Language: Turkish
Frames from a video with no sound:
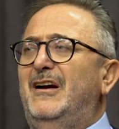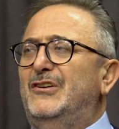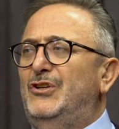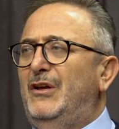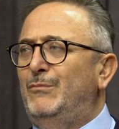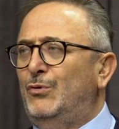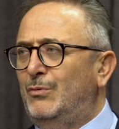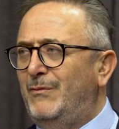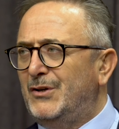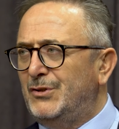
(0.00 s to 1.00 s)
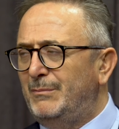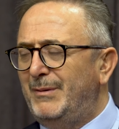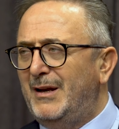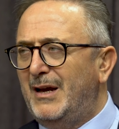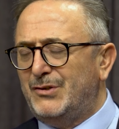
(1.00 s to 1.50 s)
karşılayan bir gruba. Şimdi
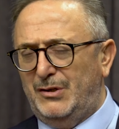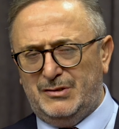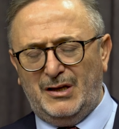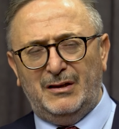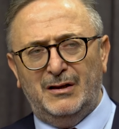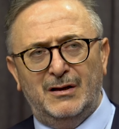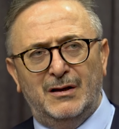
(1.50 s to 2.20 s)
binlerce insan